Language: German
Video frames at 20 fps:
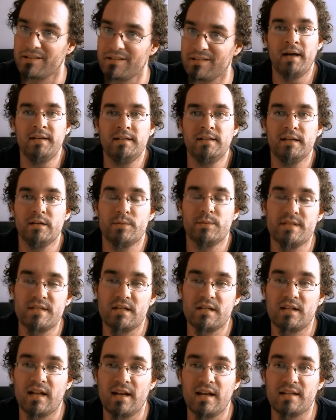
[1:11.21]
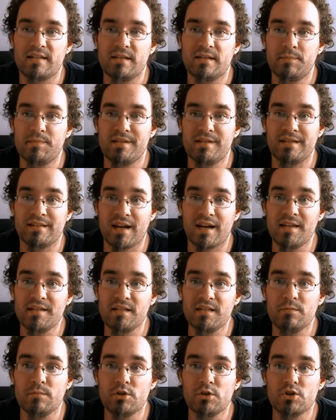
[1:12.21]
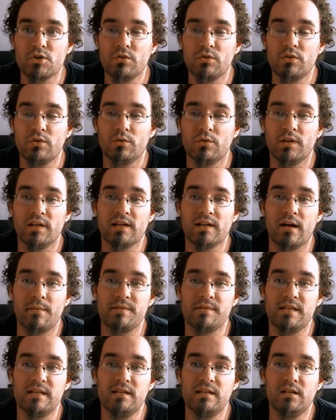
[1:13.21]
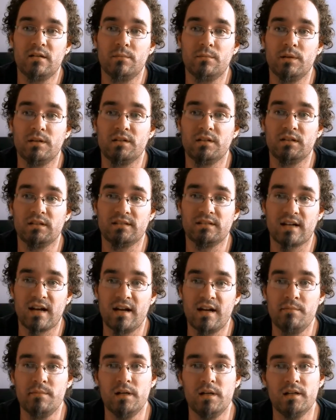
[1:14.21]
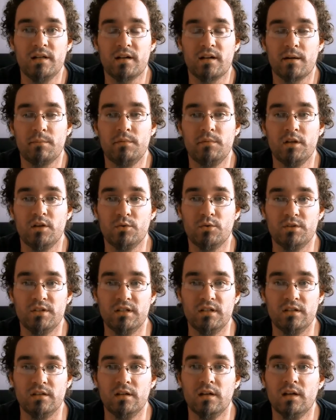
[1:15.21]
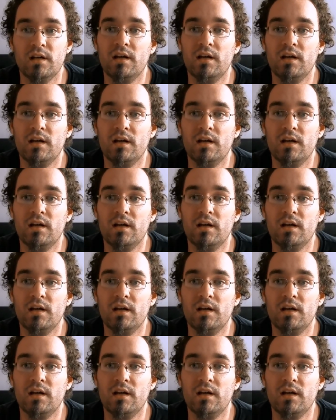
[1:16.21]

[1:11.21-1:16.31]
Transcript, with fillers: Beide Liquids sind in einer 70-30 Mischung und ich habe sie hier mit 3 Milligramm Nikotin.